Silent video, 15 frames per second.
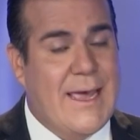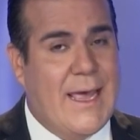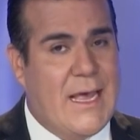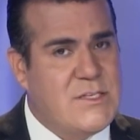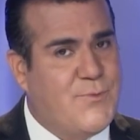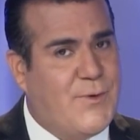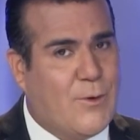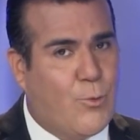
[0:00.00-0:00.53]

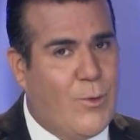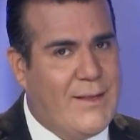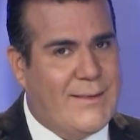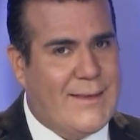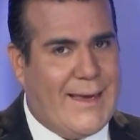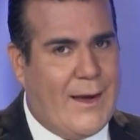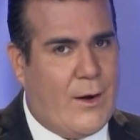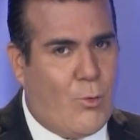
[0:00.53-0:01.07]
Es frecuente
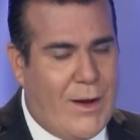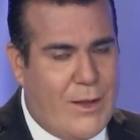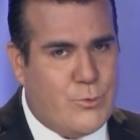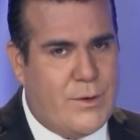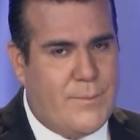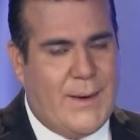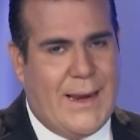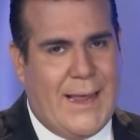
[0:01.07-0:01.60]
que cuando
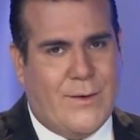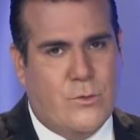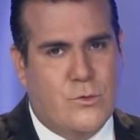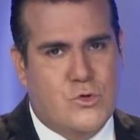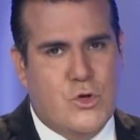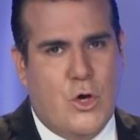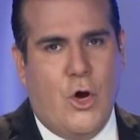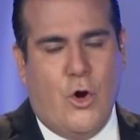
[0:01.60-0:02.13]
en Veracruz